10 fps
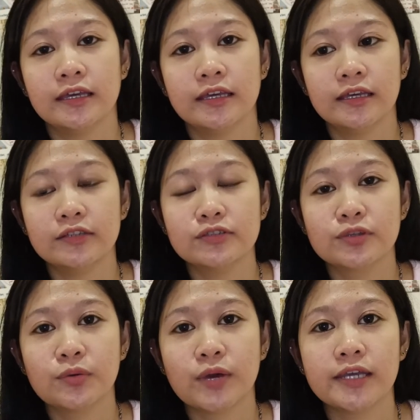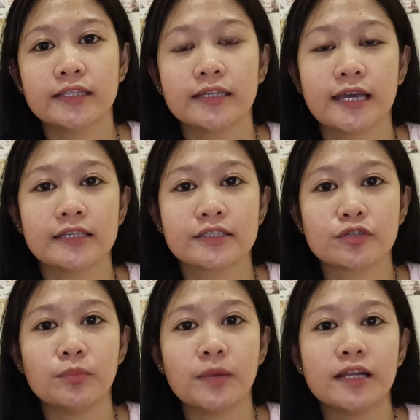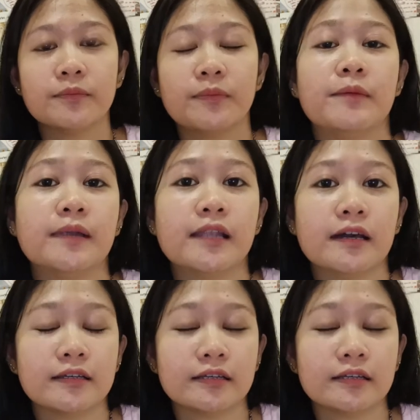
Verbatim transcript: And so, ayan guys, kung mga nagbabalak